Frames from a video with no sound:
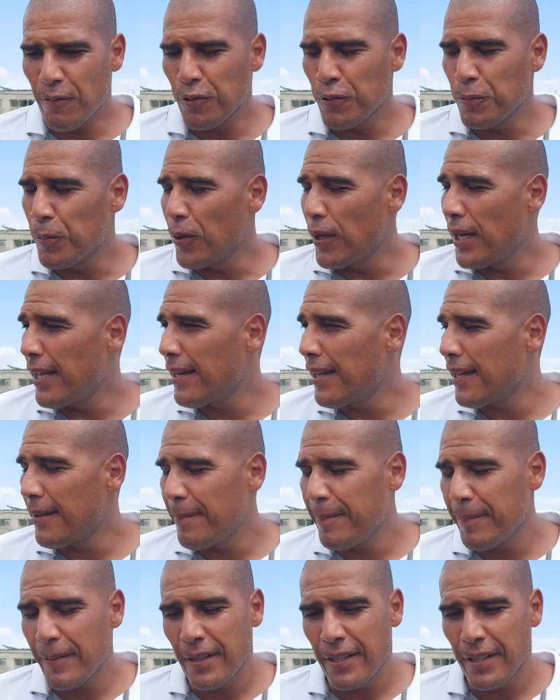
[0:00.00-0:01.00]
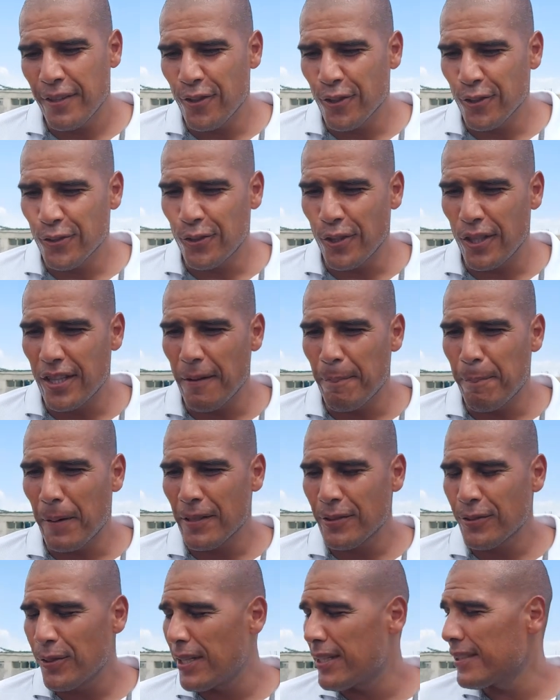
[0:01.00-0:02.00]
futbolera. Eh, yo estoy de
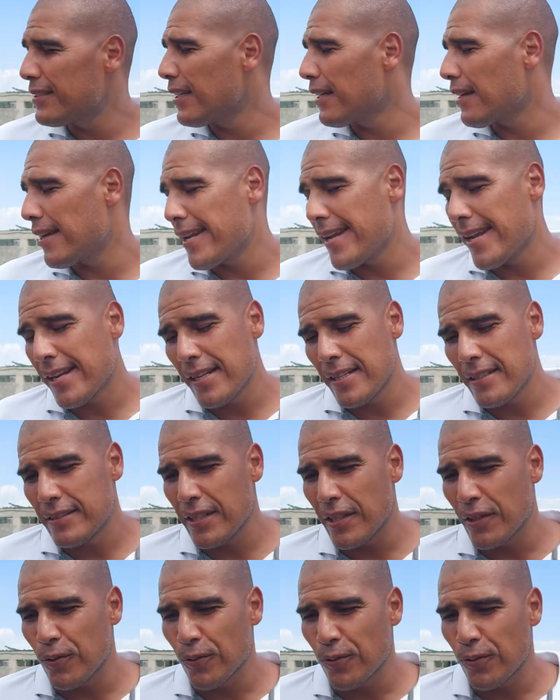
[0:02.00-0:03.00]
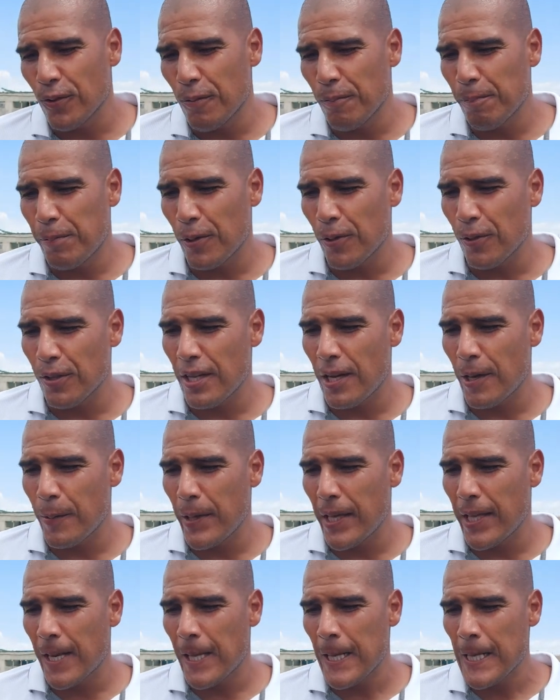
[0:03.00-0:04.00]
paso en esta gran institución, pero ya
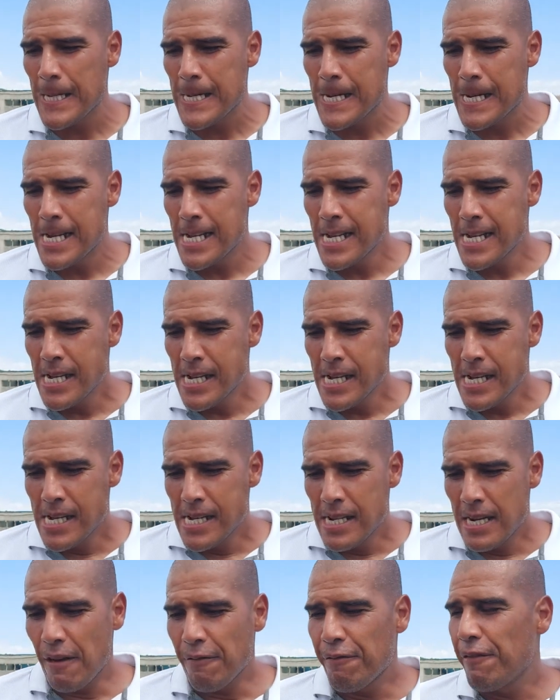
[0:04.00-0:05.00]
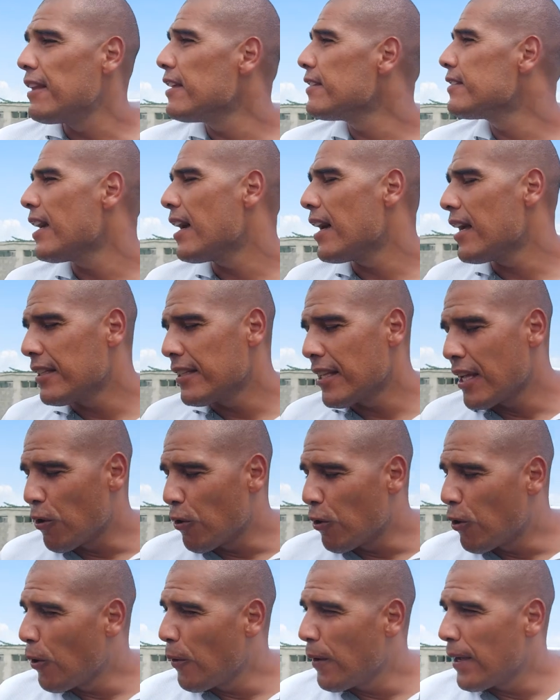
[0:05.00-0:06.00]
ver la felicidad de
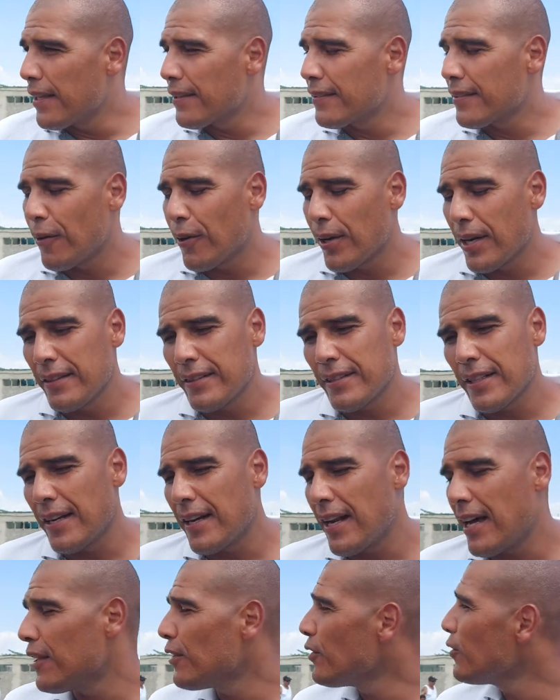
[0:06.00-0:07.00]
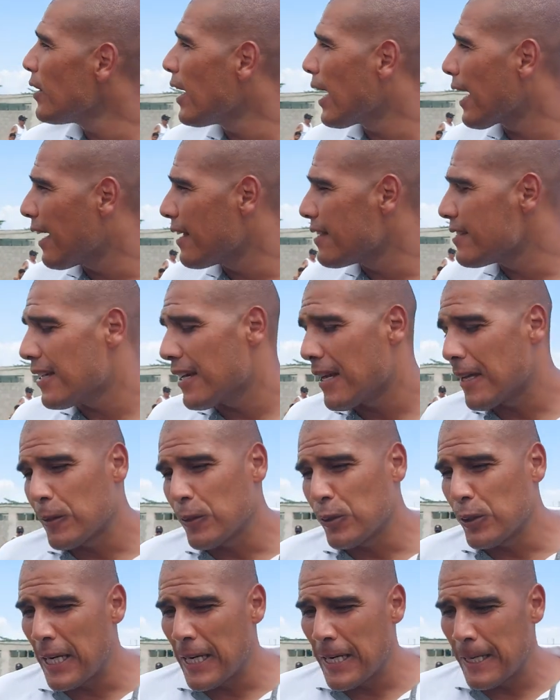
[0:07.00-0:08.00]
los jóvenes ahora entrenando, la cancha
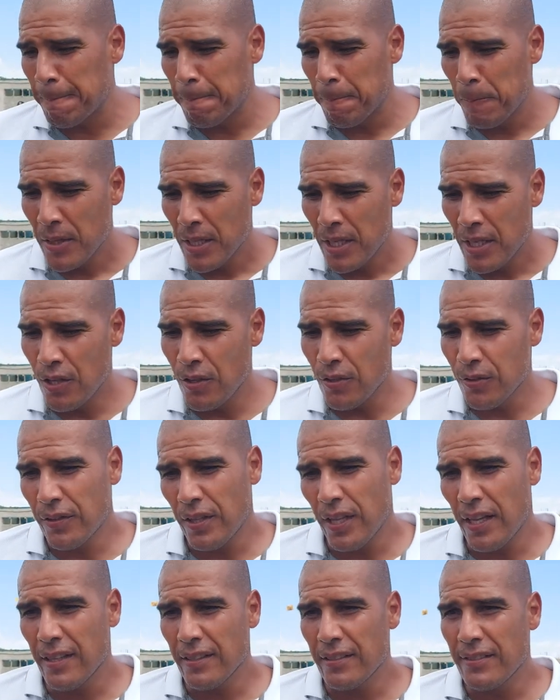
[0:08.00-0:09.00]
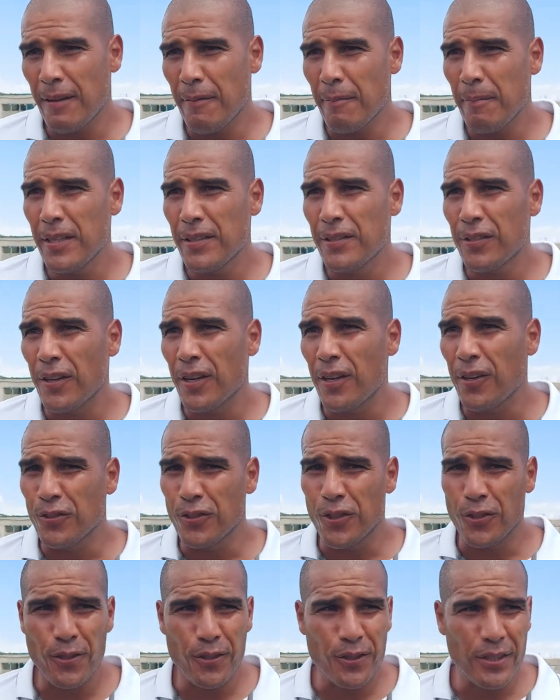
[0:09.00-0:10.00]
natural y ustedes han visto que
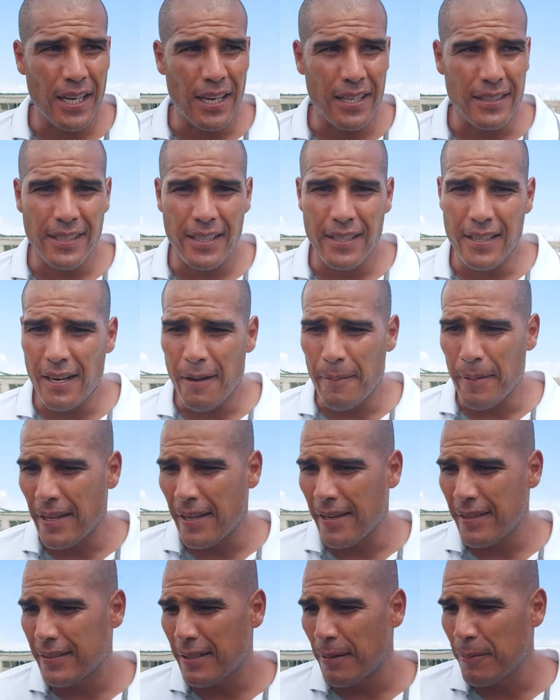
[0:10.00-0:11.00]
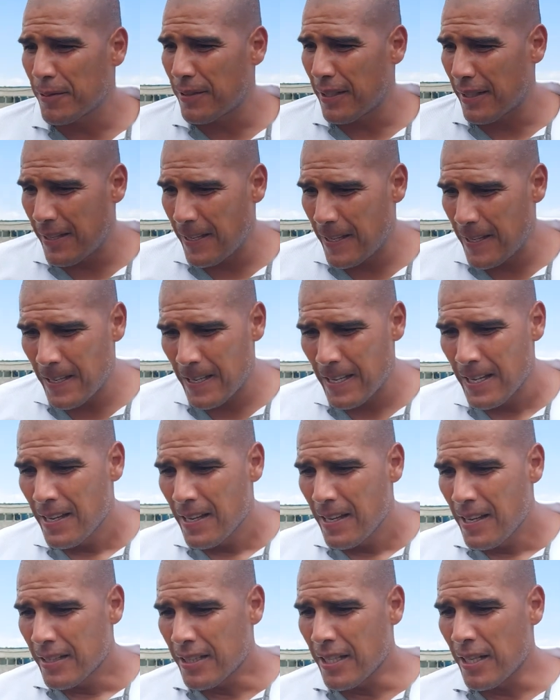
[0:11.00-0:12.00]
nosotros a las 6 de la mañana estamos aquí,
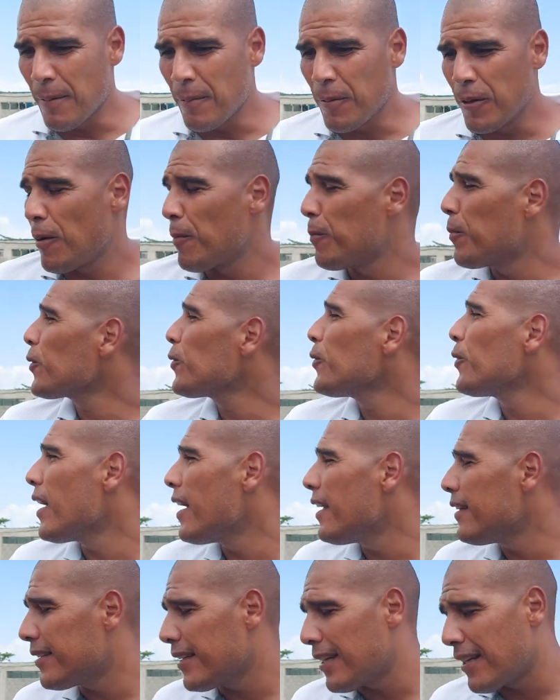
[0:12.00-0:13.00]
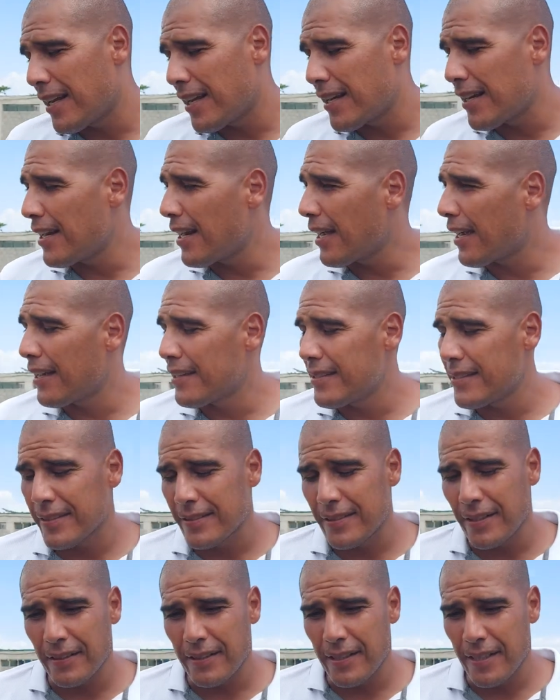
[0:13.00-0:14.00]
tenemos la oportunidad de entrenar en la cancha
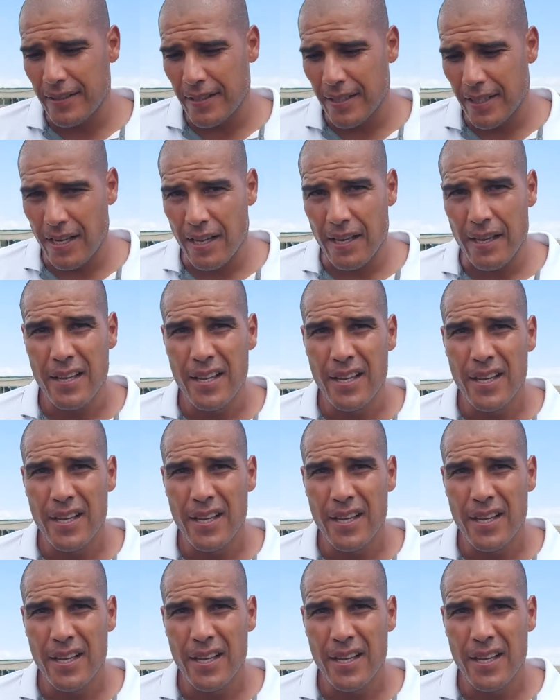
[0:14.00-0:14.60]
sintética